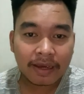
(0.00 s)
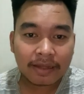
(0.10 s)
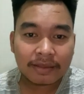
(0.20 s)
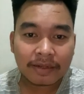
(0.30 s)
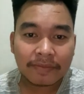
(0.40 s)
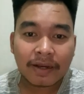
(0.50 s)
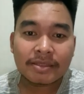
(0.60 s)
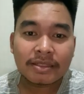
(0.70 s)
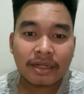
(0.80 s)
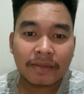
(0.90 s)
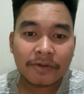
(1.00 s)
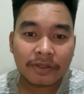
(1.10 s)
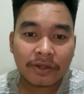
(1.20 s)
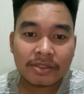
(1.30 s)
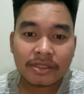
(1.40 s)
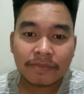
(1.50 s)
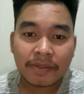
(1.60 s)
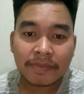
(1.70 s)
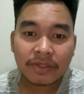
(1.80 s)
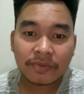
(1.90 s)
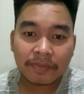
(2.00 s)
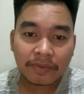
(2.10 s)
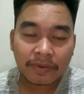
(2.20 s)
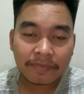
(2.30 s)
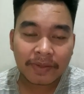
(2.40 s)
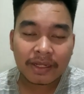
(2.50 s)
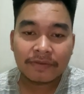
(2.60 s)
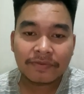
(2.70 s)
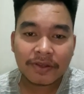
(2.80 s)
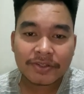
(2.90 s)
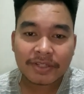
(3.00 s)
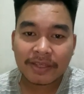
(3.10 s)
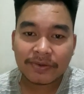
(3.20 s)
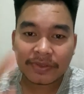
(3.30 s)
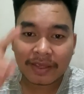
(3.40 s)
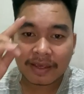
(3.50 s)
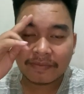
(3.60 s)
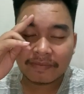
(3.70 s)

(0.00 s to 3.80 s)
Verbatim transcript: Eh, terima kasih telah menonton. Sampai bertemu kembali di video selanjutnya.